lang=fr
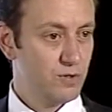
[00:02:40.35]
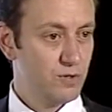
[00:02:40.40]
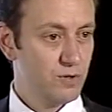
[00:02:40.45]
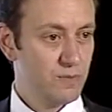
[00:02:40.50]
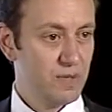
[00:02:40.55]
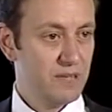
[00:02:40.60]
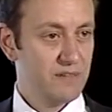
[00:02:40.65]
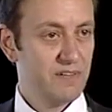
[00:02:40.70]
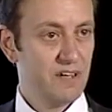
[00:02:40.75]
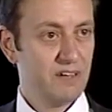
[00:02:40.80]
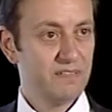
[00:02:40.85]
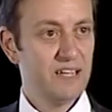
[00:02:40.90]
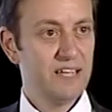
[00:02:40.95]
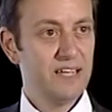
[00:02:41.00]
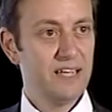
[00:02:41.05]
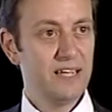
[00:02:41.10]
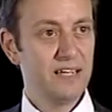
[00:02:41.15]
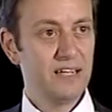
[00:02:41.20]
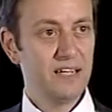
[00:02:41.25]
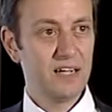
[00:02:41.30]
Ben
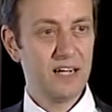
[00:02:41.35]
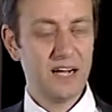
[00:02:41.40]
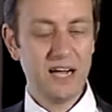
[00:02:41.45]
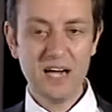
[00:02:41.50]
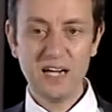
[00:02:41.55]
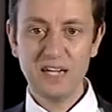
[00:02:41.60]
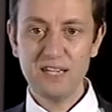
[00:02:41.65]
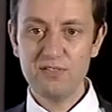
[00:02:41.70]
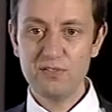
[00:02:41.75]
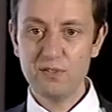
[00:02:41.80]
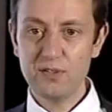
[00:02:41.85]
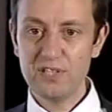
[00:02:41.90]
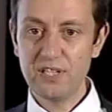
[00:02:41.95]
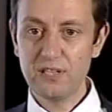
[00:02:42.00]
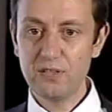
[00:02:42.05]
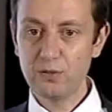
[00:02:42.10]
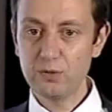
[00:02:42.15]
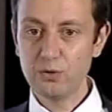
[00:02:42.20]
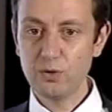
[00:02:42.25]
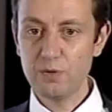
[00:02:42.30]
Verweyen arrive dans
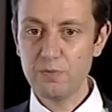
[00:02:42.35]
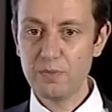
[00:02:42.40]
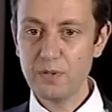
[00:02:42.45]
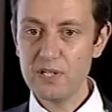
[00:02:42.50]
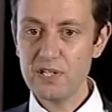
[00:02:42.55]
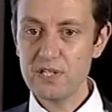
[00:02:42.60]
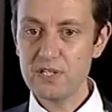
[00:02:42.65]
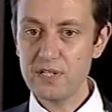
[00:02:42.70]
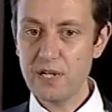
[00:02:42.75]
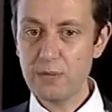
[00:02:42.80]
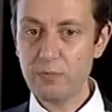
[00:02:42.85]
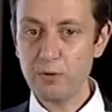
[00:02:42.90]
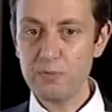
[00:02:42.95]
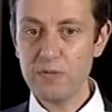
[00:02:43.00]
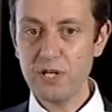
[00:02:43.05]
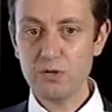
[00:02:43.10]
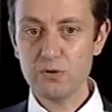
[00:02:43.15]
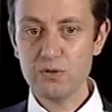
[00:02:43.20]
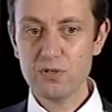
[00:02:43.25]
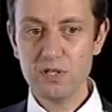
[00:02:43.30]
cette entreprise, la
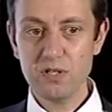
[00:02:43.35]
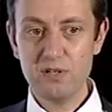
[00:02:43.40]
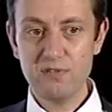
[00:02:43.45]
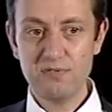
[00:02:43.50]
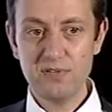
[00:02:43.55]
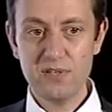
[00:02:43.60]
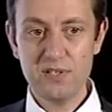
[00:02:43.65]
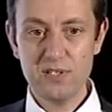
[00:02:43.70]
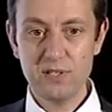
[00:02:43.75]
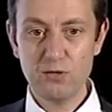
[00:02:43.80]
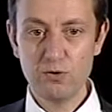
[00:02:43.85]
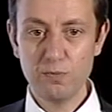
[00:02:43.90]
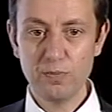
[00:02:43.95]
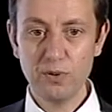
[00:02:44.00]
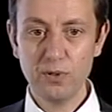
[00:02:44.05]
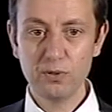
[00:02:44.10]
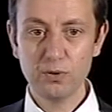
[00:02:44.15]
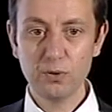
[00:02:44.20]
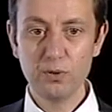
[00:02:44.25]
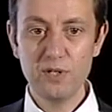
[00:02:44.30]
première chose qu'il fait, c'est de
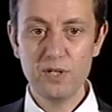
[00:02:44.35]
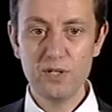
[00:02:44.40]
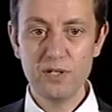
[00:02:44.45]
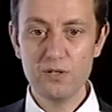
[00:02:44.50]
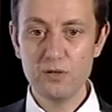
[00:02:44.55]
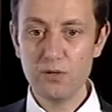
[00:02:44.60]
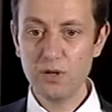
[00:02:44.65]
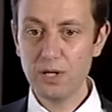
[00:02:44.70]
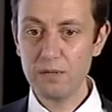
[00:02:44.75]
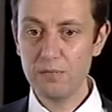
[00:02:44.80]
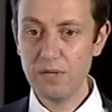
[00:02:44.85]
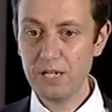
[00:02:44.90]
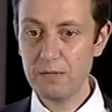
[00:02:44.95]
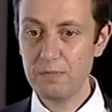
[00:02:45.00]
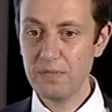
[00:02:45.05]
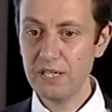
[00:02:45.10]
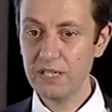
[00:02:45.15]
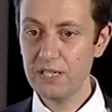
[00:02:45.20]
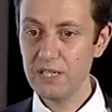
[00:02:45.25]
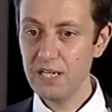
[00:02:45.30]
prendre une ligne sur un
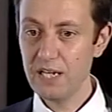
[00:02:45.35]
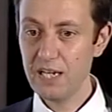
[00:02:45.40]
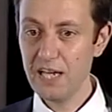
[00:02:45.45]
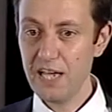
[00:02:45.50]
BlackBerry